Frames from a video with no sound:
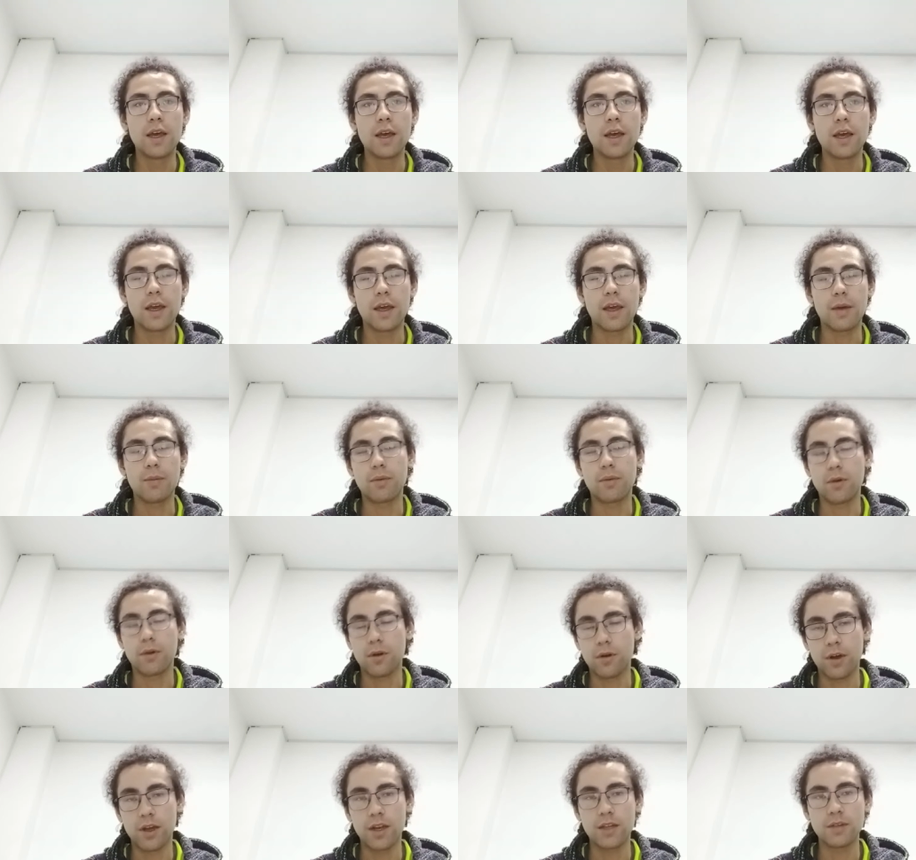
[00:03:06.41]
eh, por
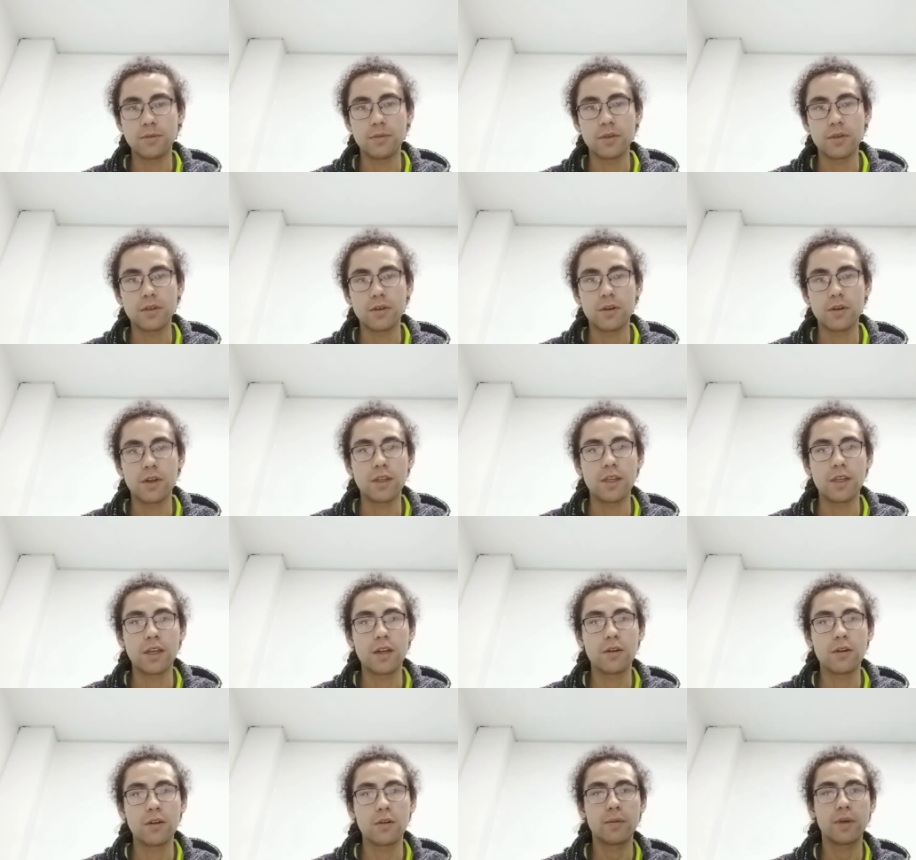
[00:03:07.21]
lo que les mencioné
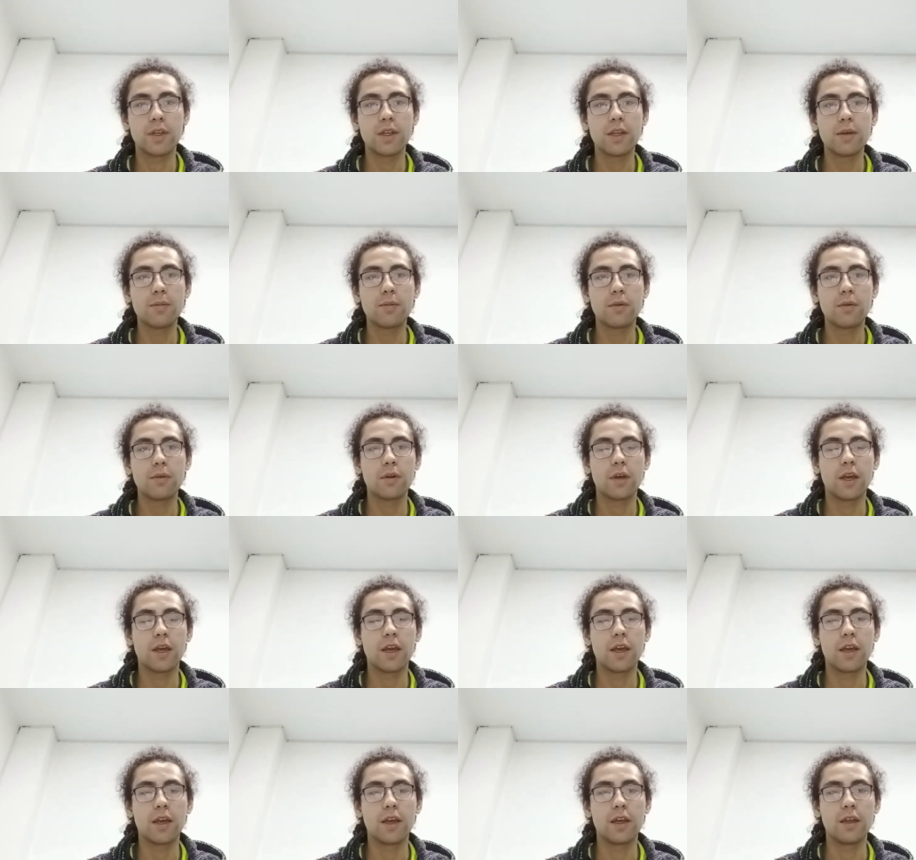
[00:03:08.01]
anteriormente, por
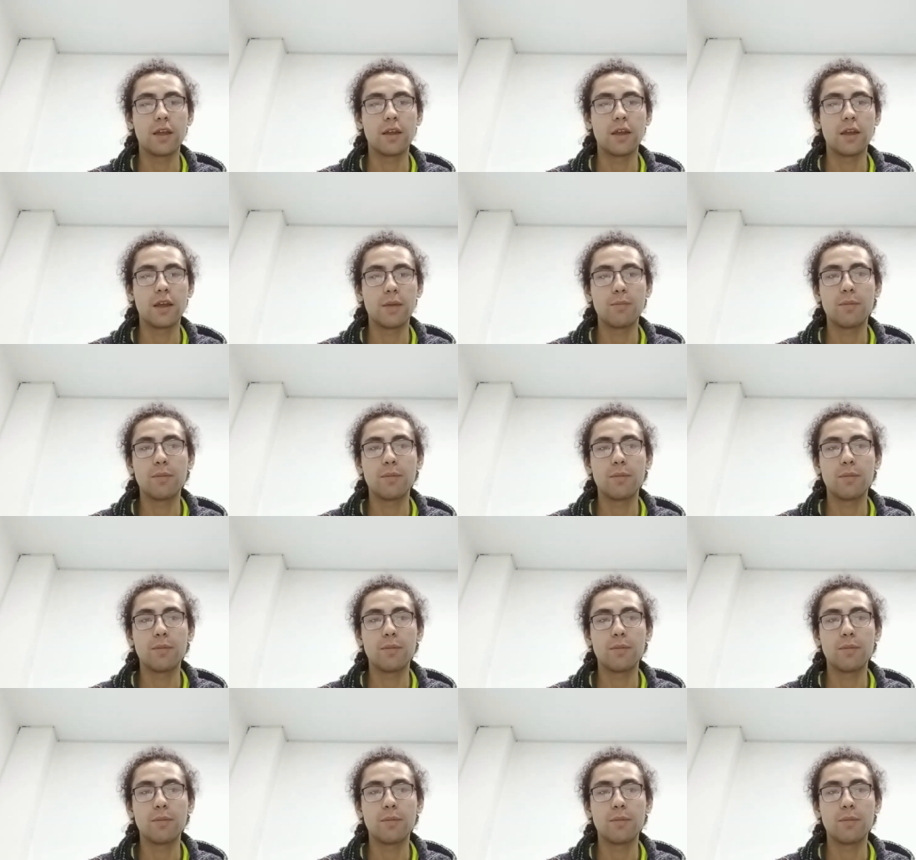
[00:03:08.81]
eh,